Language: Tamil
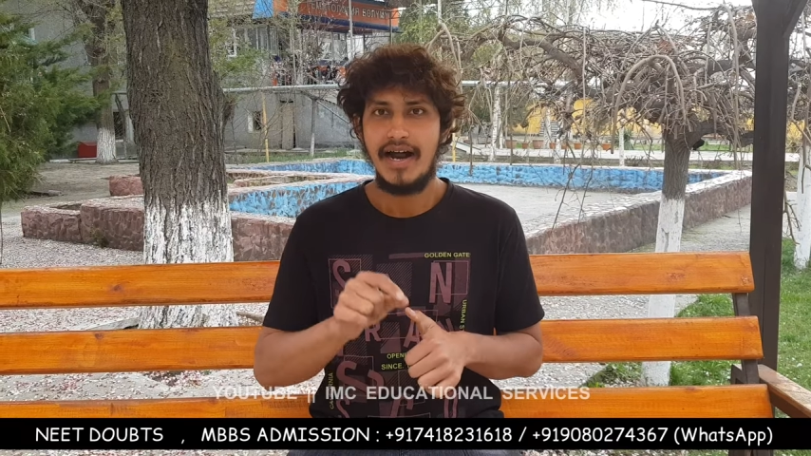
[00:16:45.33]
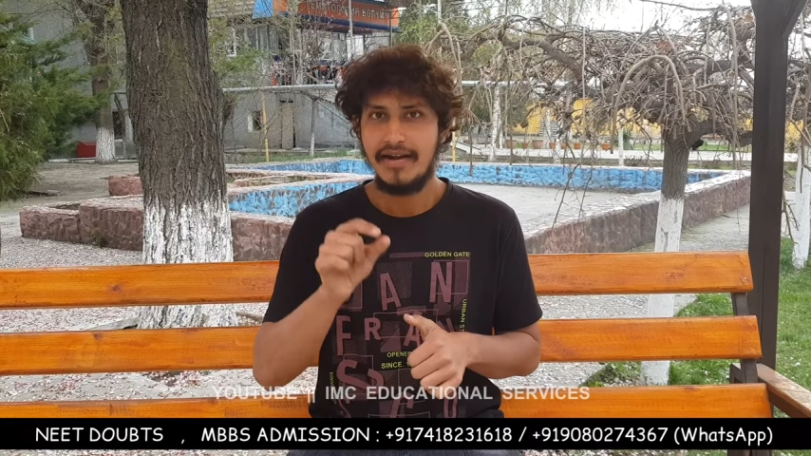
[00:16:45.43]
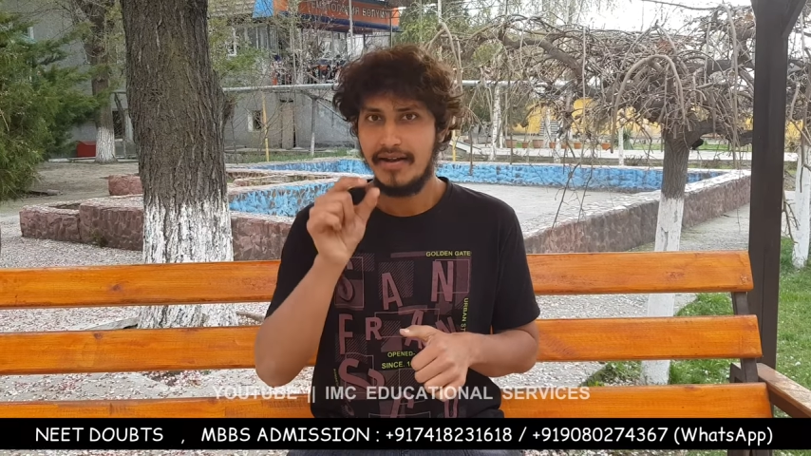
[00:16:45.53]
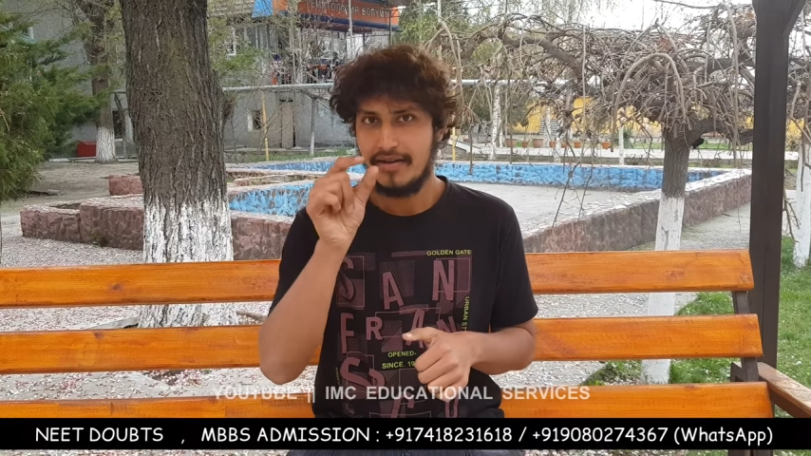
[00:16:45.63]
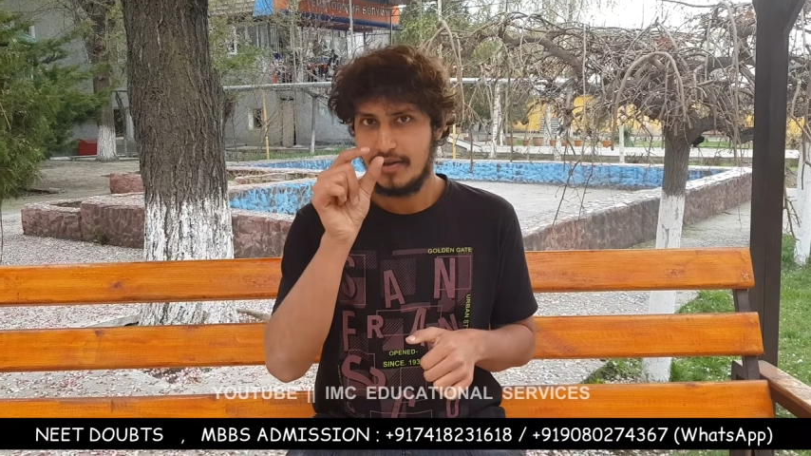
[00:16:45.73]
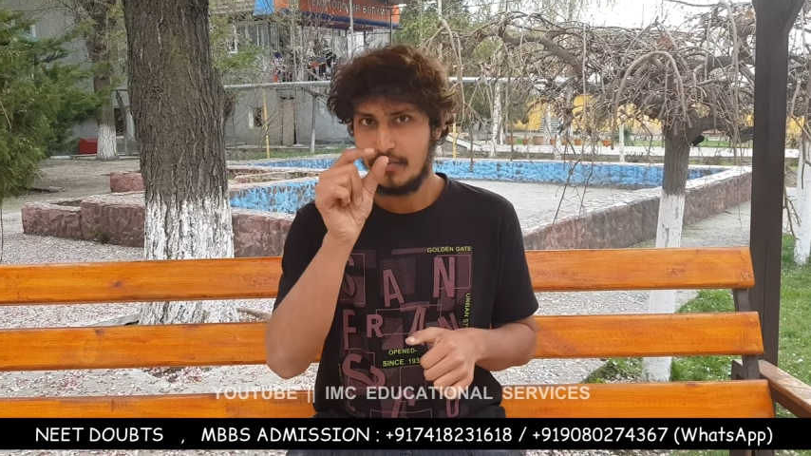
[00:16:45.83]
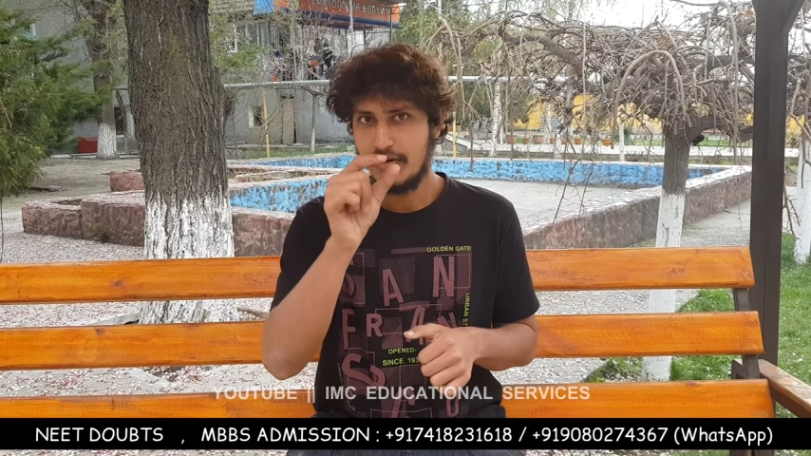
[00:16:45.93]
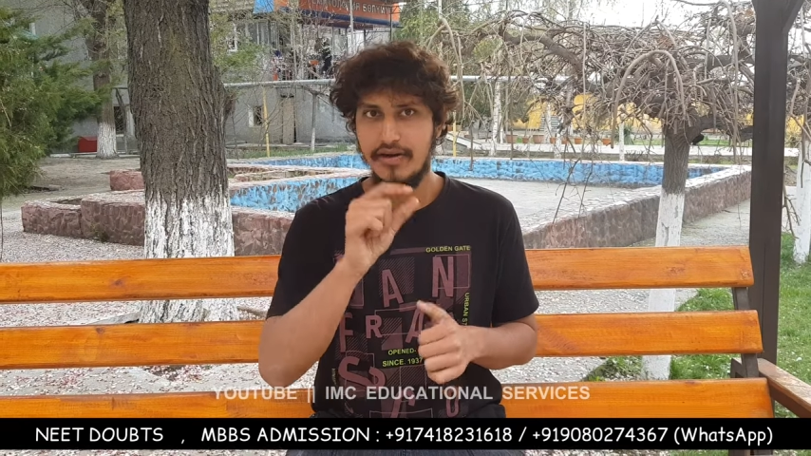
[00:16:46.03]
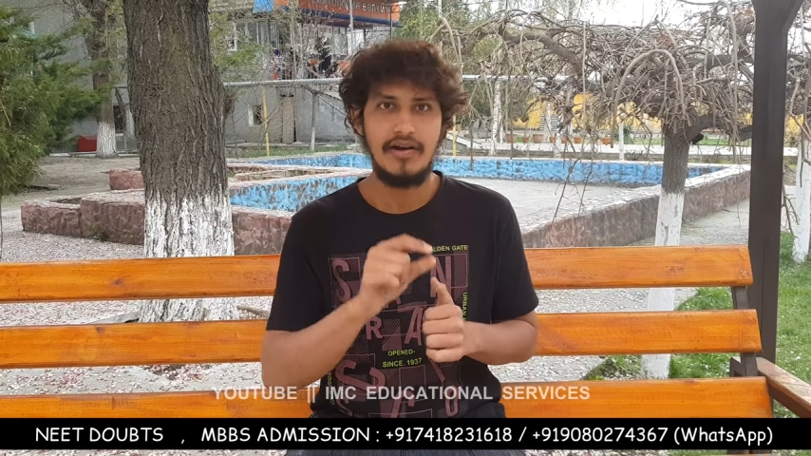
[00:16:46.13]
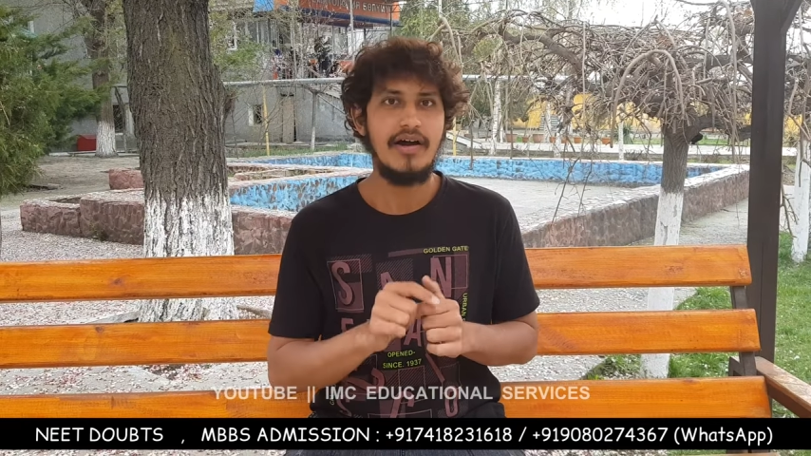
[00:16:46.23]
அந்த
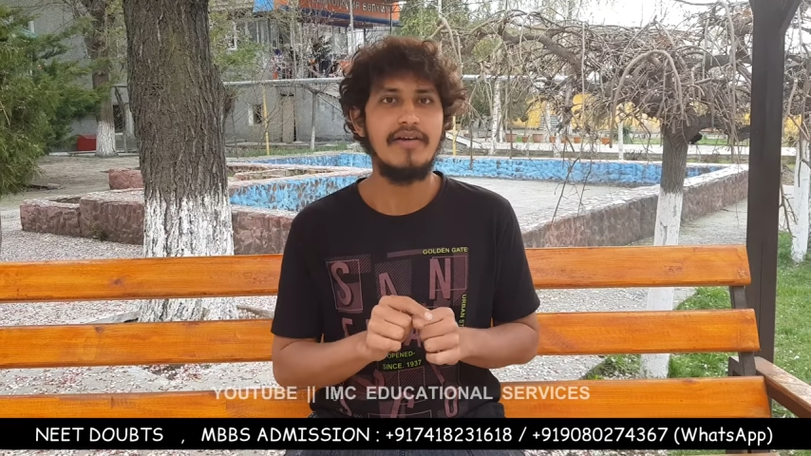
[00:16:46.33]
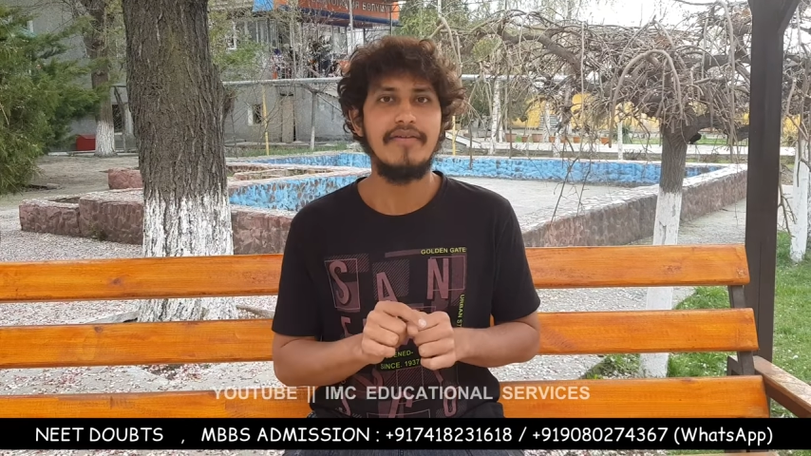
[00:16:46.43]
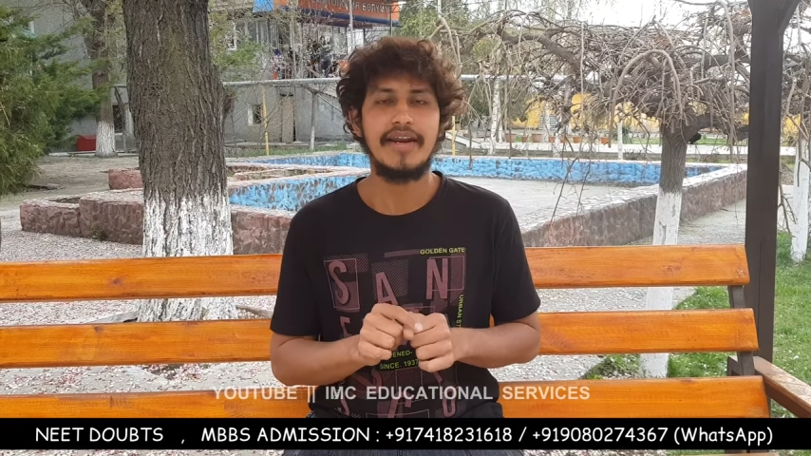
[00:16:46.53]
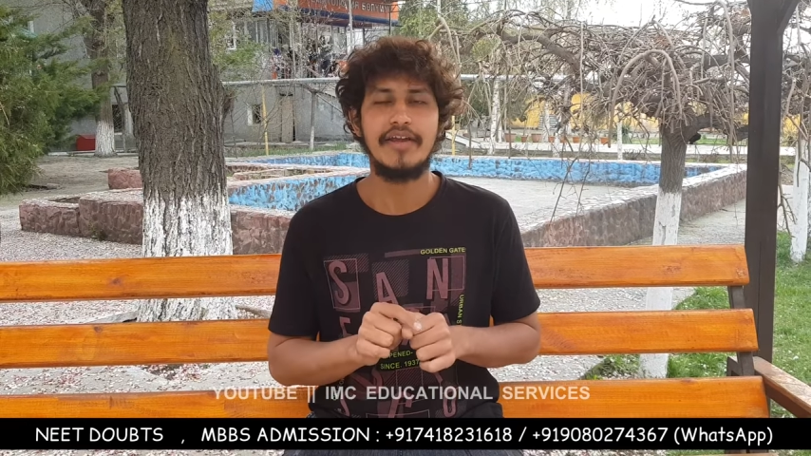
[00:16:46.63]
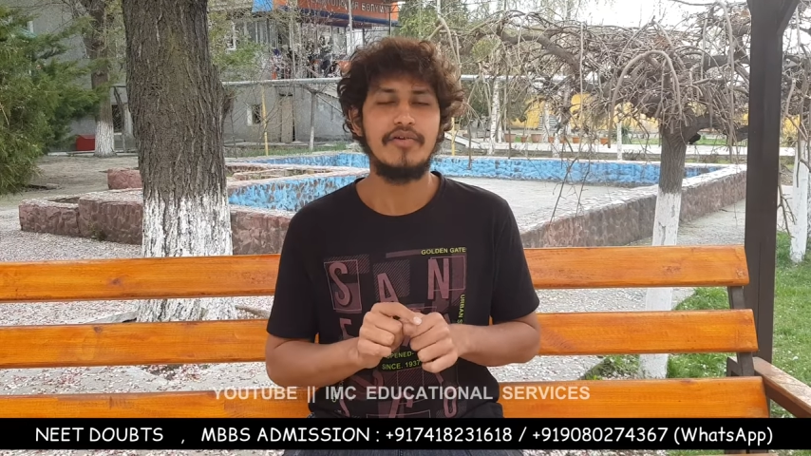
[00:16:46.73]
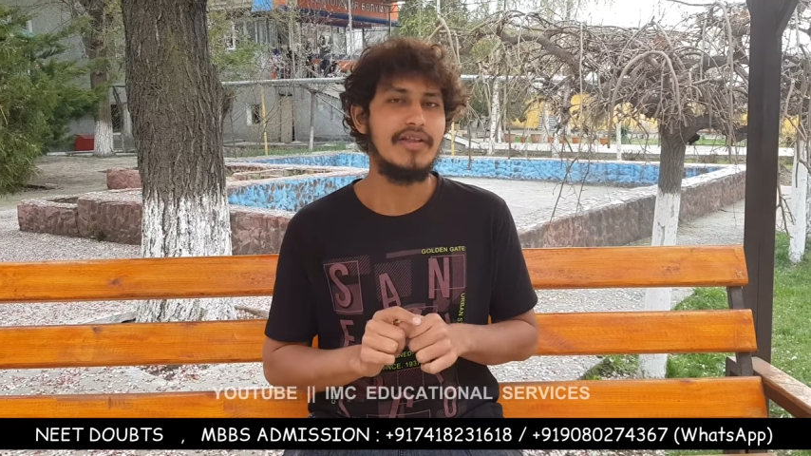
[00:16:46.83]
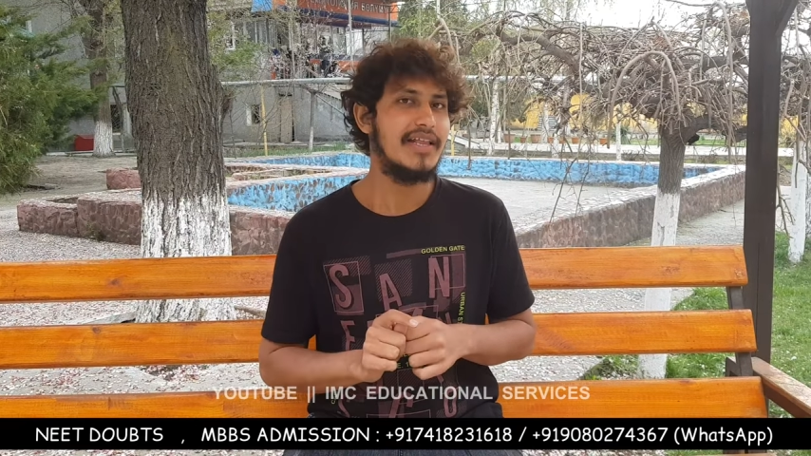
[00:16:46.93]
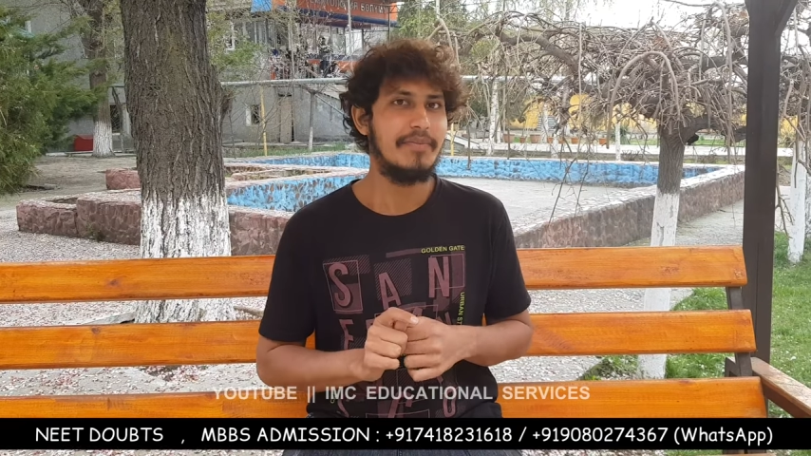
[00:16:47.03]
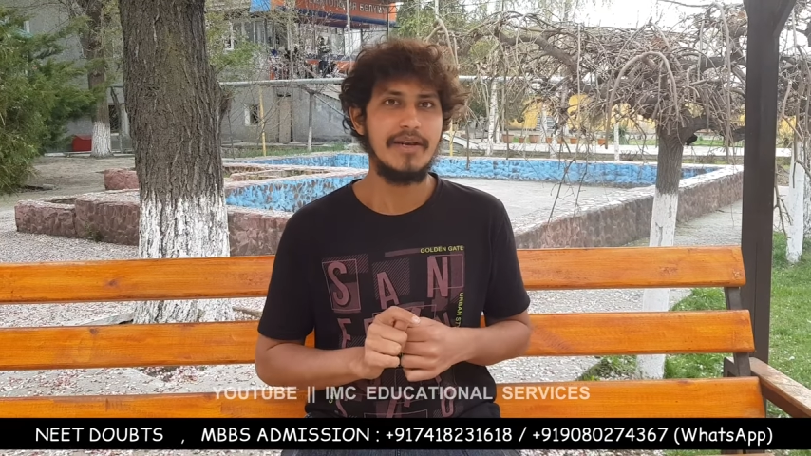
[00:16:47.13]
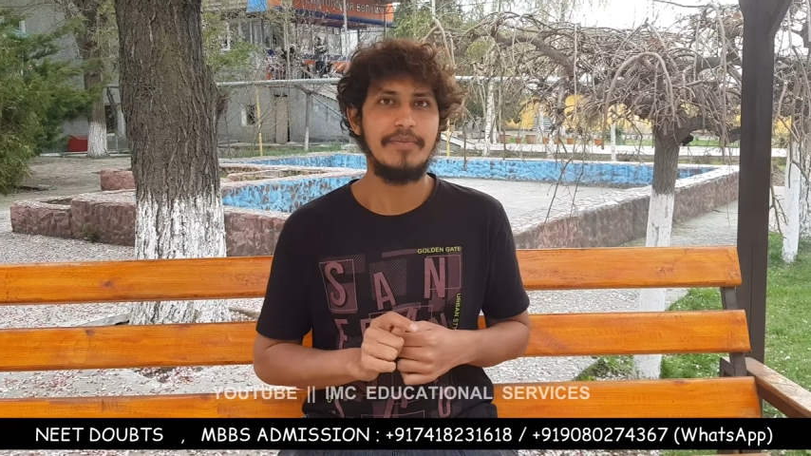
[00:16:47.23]
ஒரு நாள் வரைக்கும்
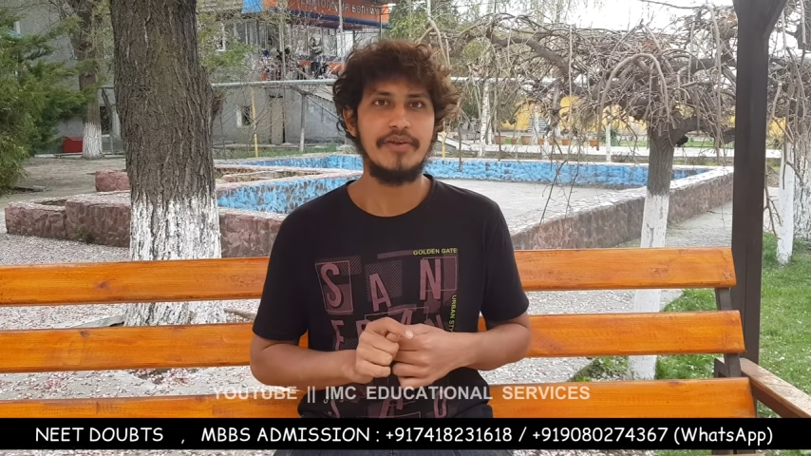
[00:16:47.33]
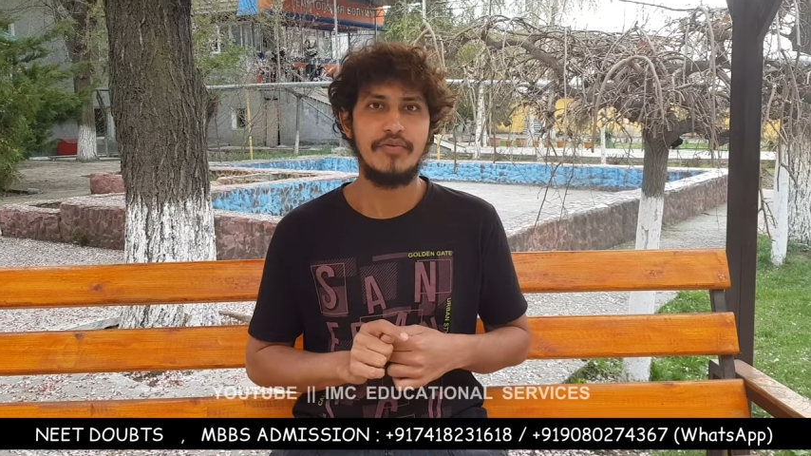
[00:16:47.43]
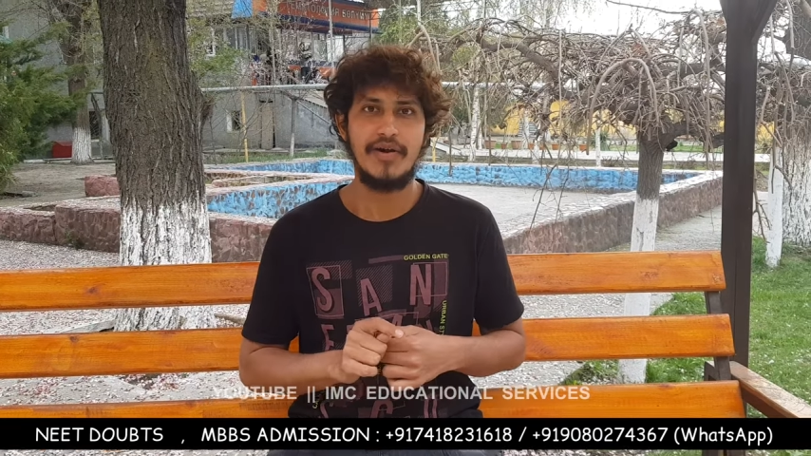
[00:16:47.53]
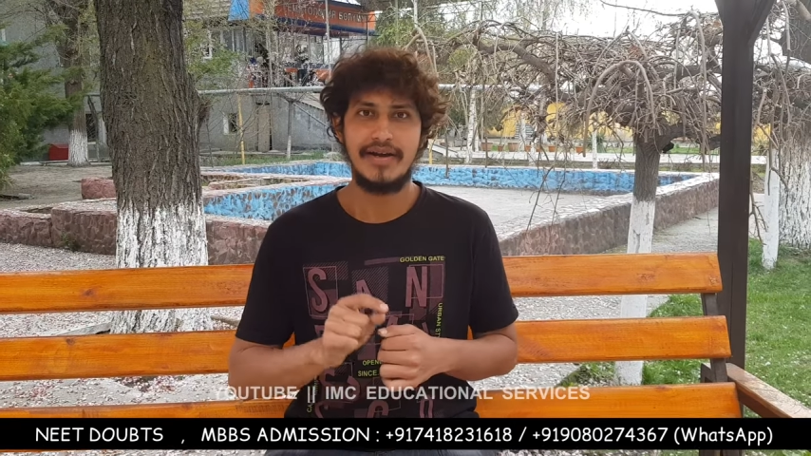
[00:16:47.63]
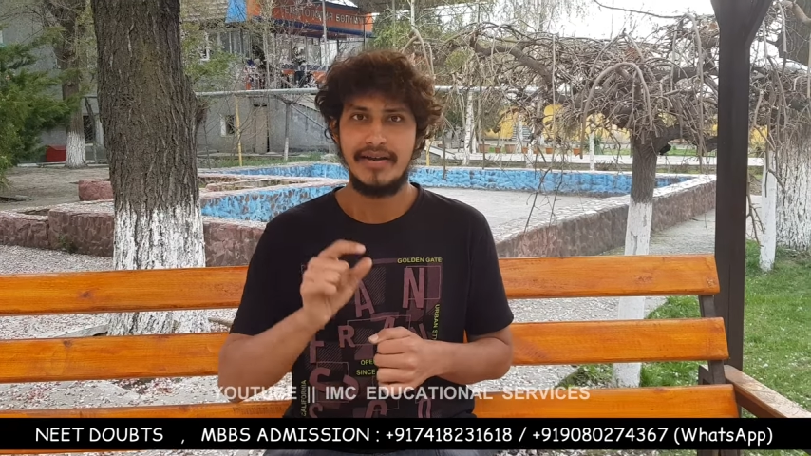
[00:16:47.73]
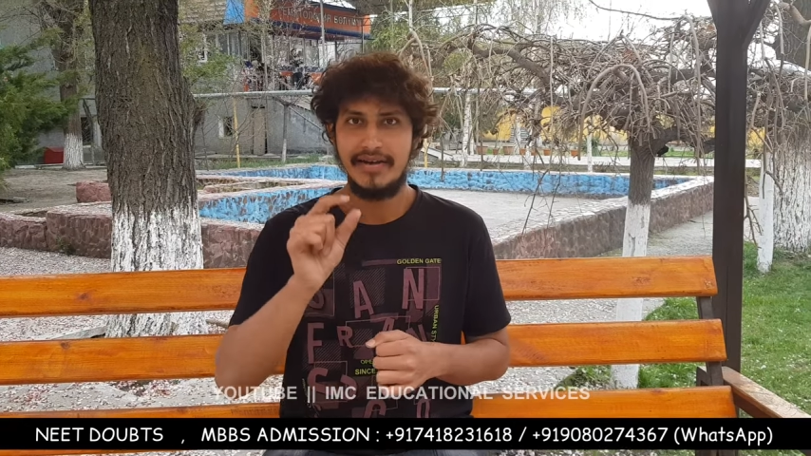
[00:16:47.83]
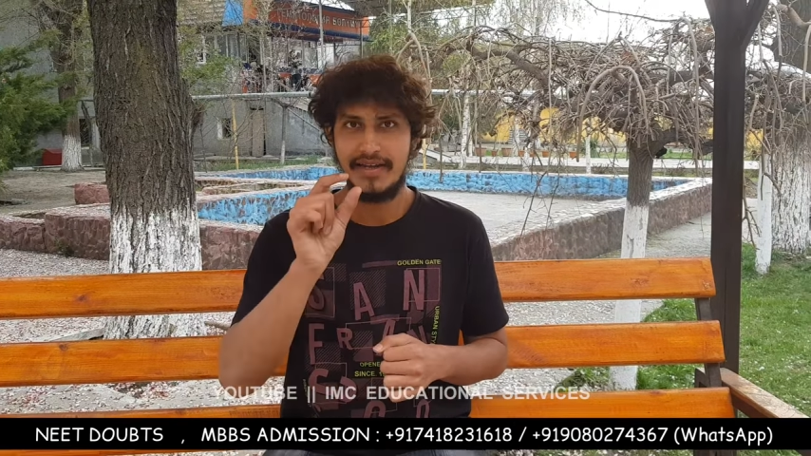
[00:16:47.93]
தான் இந்த மாதிரி பேசுவாங்க